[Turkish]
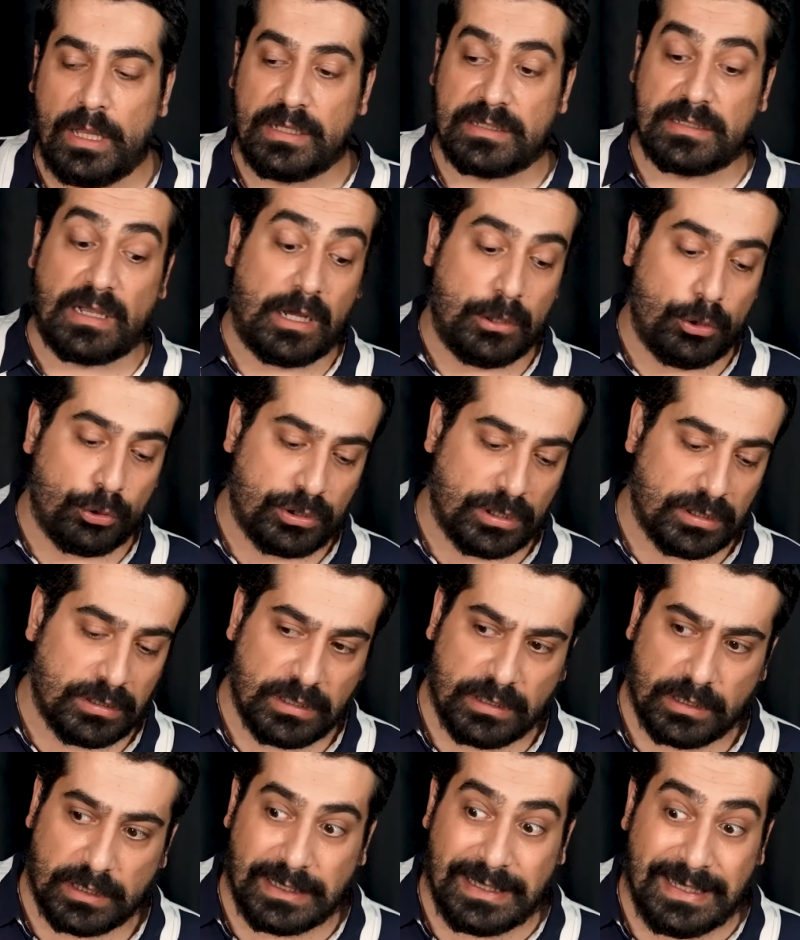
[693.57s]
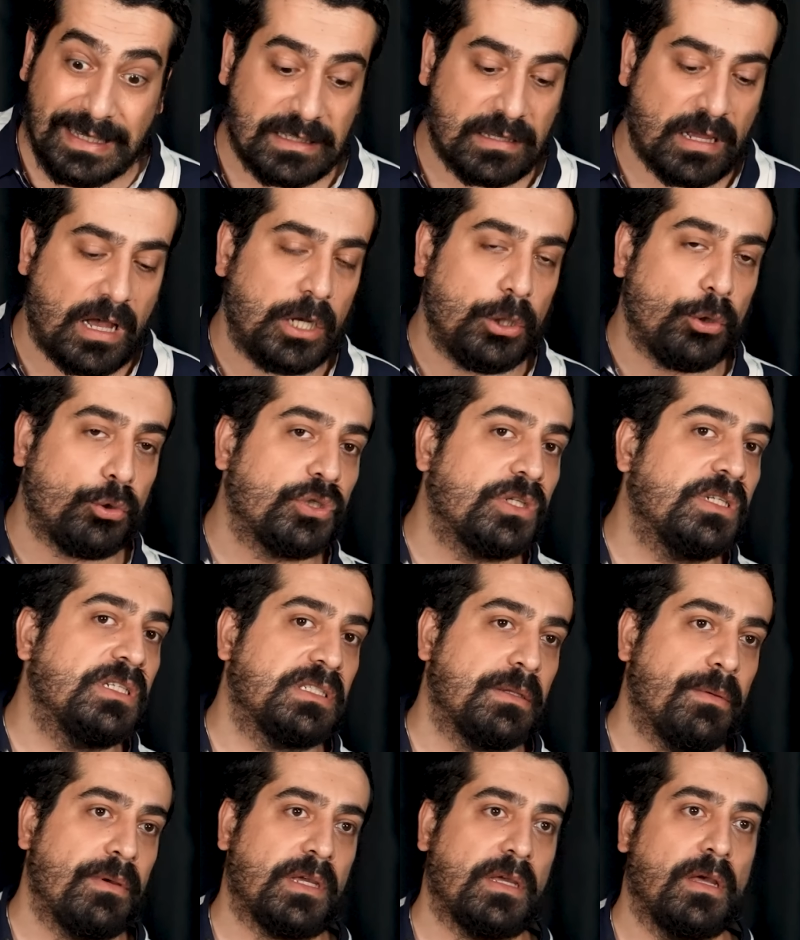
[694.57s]
Salih Uçan'ın iyi Salih Uçan'ı
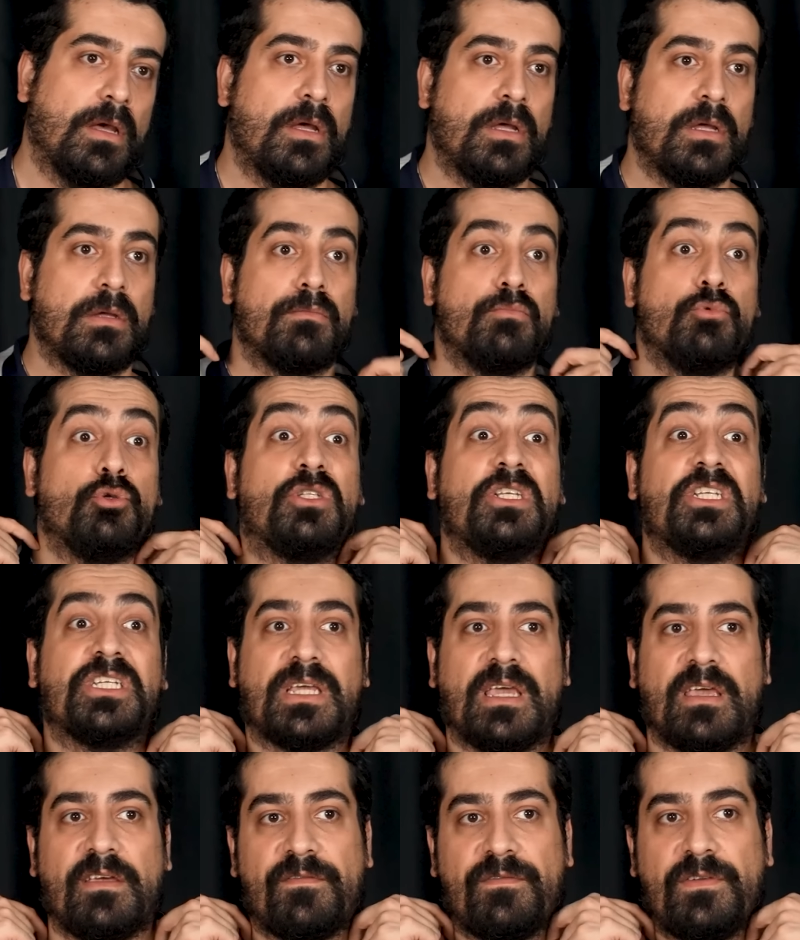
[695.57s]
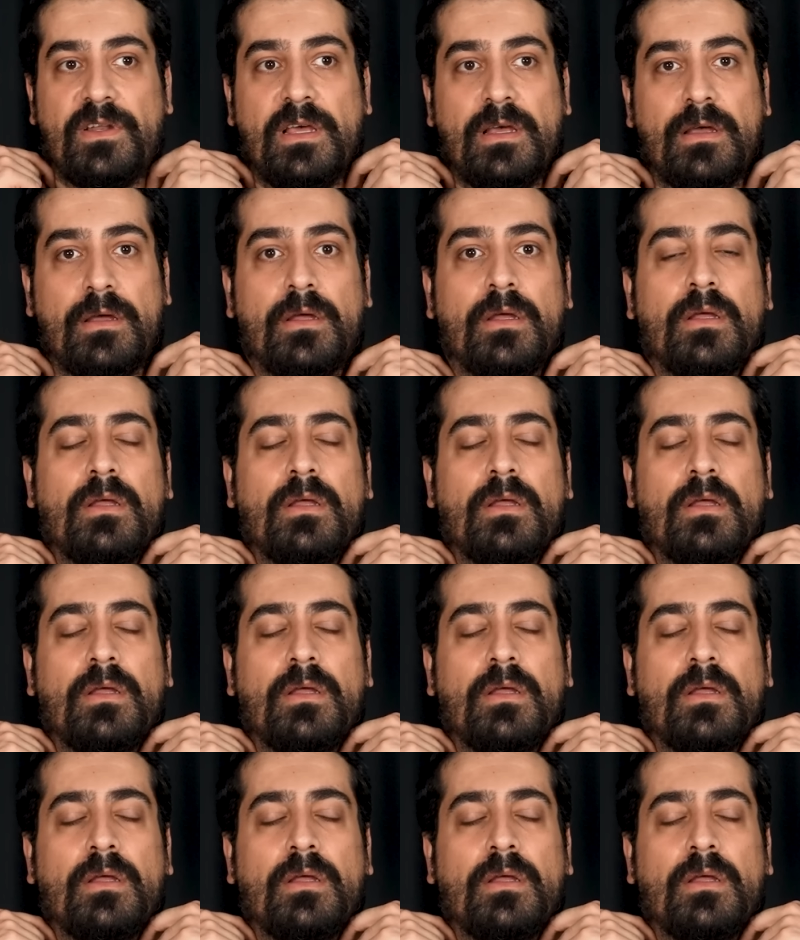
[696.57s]
izlemek müthiş keyifli.